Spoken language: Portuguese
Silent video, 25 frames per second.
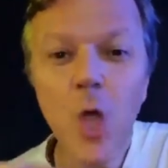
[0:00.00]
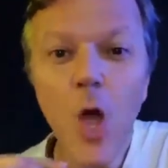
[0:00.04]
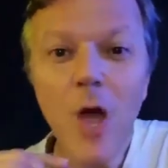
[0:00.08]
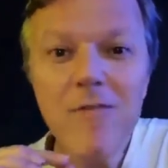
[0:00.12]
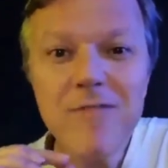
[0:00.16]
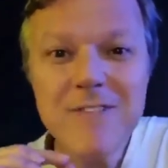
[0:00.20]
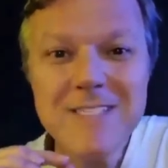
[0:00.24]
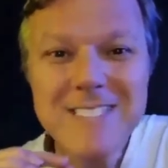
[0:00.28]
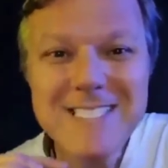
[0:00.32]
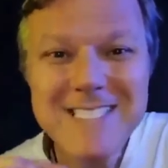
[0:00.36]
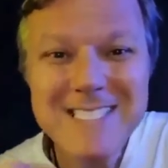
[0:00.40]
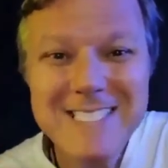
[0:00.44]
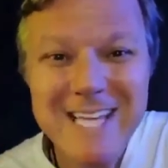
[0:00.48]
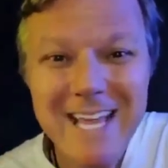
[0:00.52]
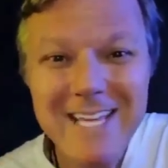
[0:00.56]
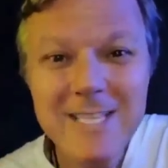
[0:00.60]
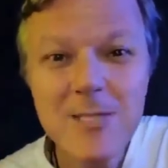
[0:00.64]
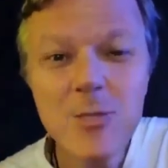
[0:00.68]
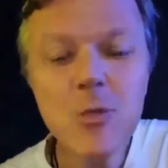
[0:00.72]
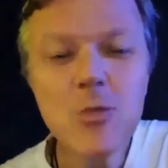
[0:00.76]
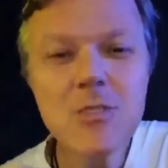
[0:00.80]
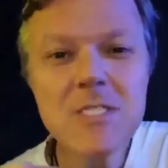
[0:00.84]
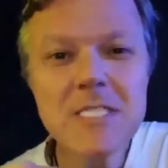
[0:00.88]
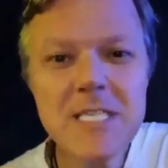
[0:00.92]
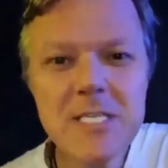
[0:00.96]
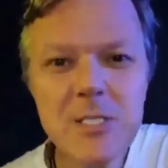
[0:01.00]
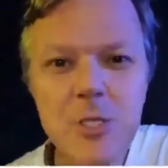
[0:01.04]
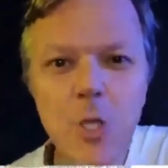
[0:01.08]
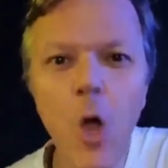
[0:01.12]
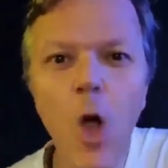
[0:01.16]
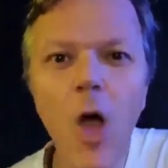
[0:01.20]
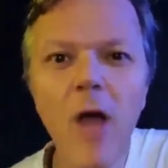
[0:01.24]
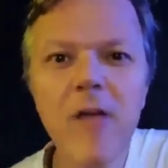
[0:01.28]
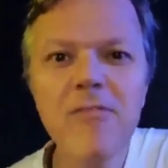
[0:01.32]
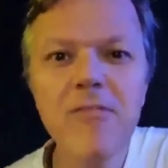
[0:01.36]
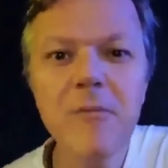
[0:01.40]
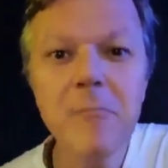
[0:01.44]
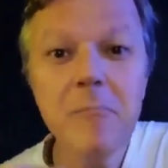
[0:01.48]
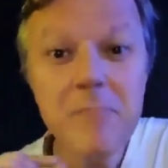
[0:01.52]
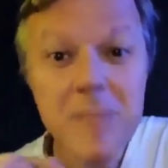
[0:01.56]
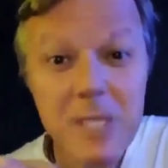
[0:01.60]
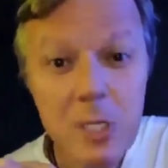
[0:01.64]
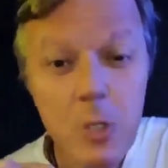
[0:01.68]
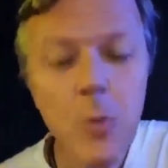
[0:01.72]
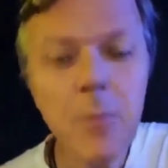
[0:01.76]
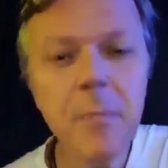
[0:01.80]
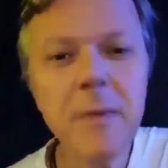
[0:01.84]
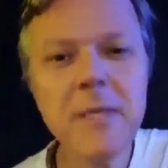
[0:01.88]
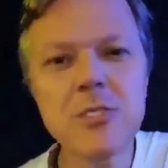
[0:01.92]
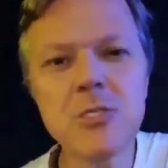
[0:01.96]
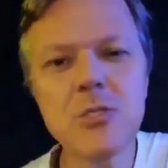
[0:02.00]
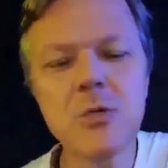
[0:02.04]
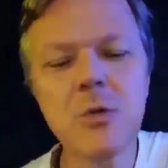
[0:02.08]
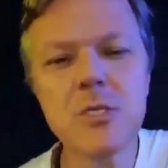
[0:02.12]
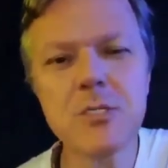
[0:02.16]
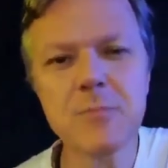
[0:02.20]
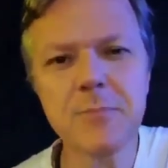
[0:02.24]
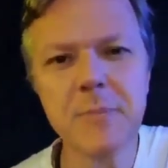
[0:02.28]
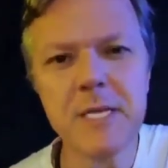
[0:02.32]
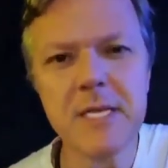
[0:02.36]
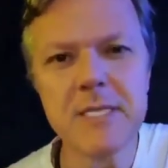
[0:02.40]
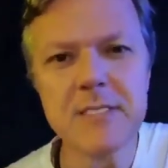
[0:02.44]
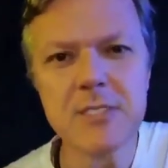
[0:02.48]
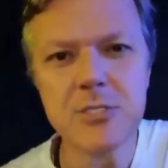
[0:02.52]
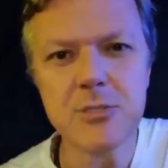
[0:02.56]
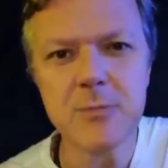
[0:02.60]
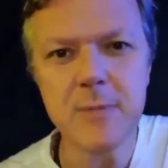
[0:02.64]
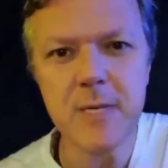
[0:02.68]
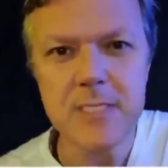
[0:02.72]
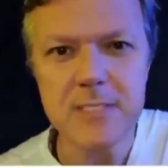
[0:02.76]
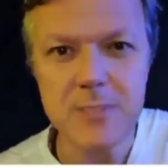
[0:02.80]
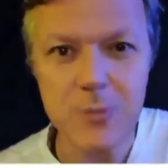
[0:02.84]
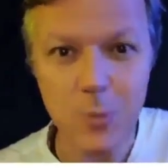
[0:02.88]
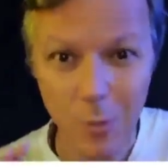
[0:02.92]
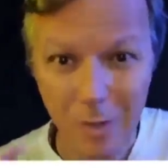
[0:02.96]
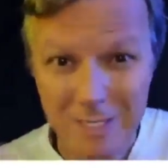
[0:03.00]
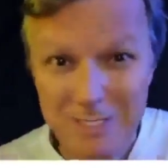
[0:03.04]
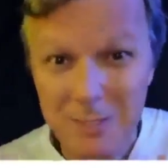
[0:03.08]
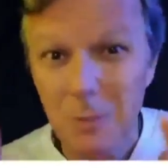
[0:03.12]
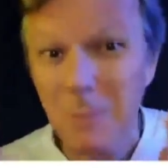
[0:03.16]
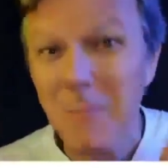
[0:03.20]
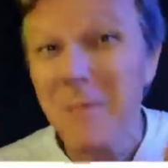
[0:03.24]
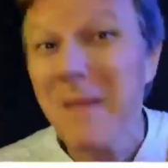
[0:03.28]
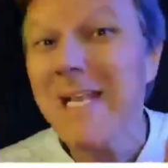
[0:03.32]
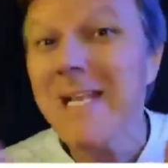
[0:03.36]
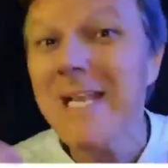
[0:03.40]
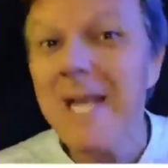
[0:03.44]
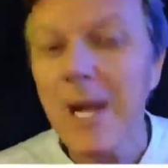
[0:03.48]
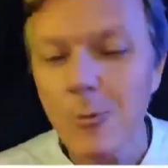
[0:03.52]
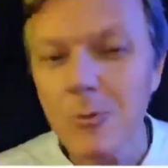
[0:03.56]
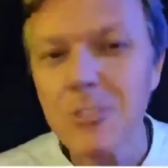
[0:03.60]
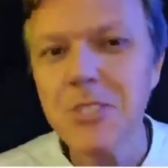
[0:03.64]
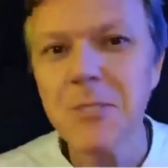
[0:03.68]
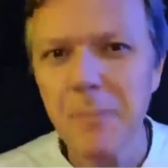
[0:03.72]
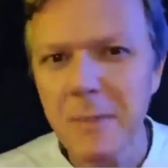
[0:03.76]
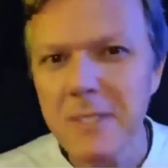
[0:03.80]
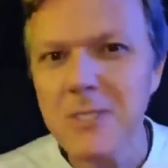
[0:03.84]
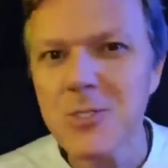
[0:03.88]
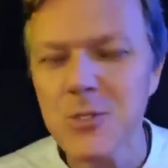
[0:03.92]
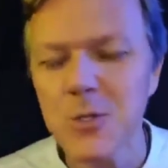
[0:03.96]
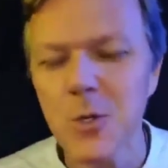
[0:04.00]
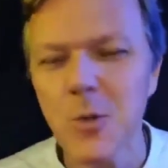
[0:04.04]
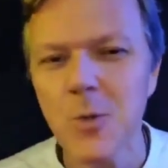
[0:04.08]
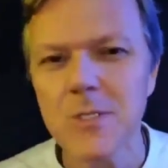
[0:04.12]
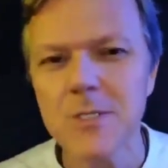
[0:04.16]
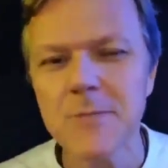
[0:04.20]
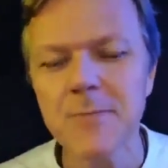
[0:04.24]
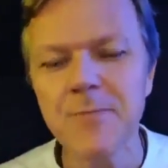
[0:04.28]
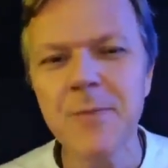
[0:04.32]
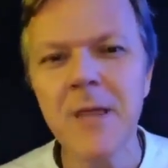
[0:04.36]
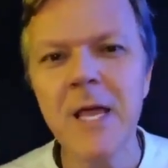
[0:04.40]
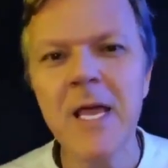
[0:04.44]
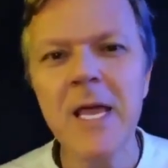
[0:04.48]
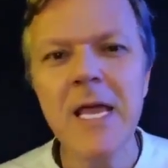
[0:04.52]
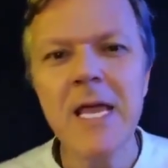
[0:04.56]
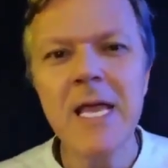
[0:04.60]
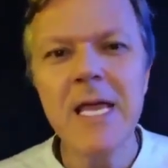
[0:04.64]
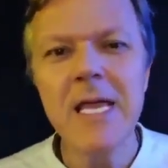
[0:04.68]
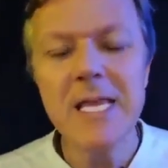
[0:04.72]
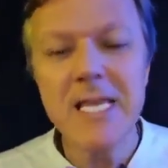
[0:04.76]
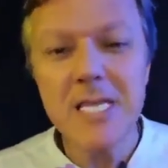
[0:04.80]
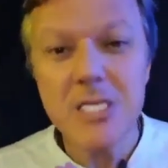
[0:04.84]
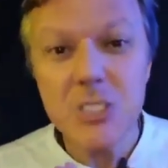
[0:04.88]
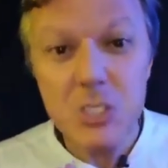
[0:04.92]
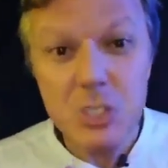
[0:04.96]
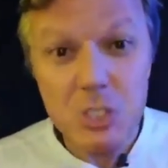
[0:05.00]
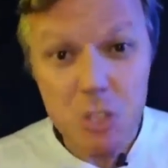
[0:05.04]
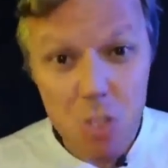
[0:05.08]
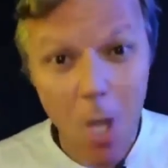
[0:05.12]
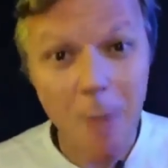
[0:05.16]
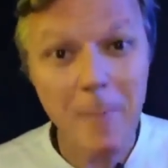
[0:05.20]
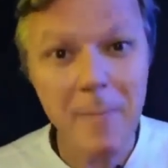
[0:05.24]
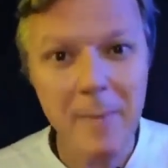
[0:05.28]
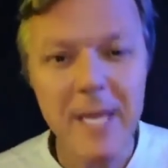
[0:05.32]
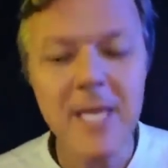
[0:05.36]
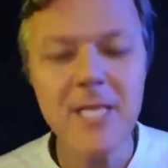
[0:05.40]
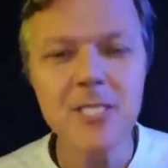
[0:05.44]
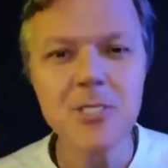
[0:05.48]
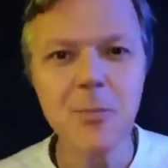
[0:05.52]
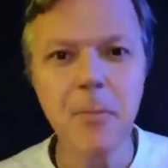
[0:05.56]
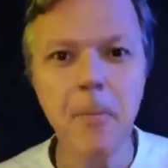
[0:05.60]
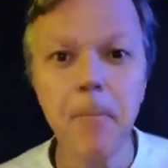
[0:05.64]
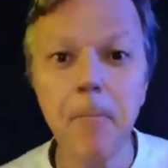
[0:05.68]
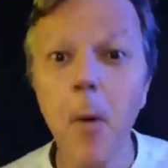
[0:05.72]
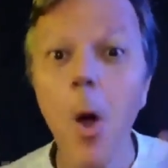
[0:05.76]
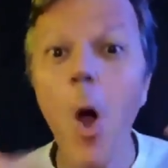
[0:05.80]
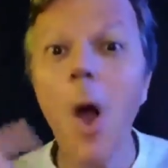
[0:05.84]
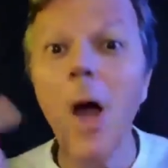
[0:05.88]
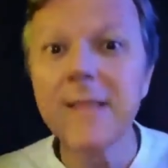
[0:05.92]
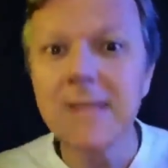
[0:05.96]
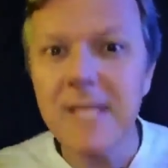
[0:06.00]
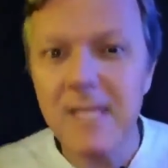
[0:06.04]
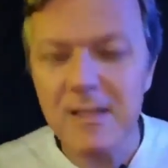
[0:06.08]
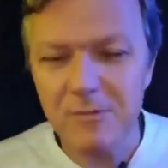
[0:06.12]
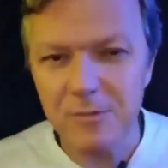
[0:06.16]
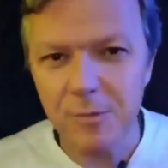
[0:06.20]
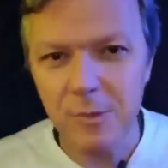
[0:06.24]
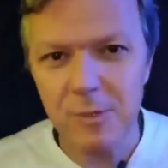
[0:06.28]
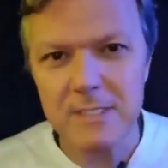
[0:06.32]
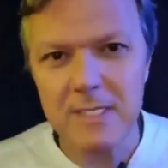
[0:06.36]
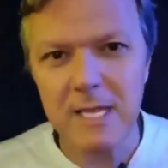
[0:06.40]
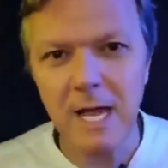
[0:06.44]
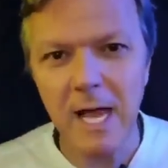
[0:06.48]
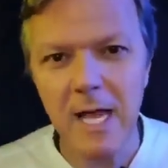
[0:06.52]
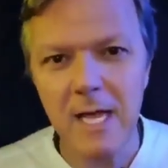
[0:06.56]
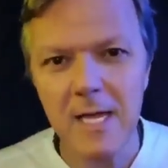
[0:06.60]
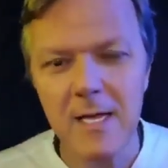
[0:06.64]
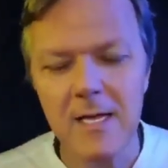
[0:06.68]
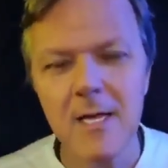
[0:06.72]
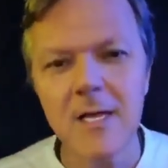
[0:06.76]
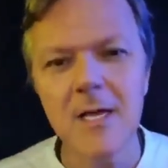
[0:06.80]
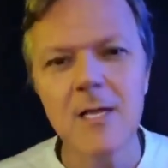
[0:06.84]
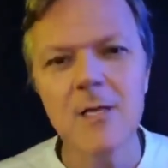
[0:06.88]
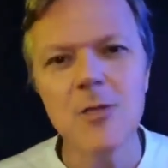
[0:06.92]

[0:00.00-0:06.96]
909 mil pessoas presas no Brasil, quase um milhão de pessoas. E somente podem votar